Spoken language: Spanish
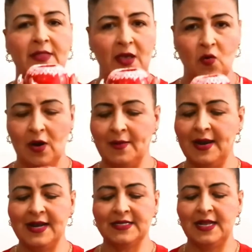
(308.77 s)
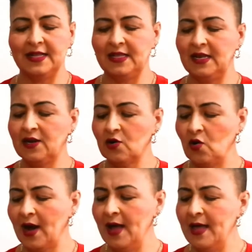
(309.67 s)
de igual manera si la tienes
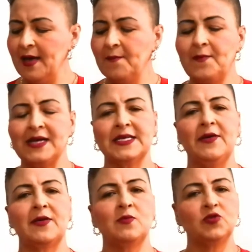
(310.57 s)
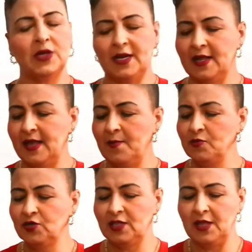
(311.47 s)
roja vas a ver mucha energía
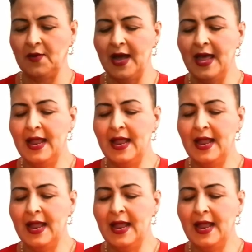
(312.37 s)
positiva.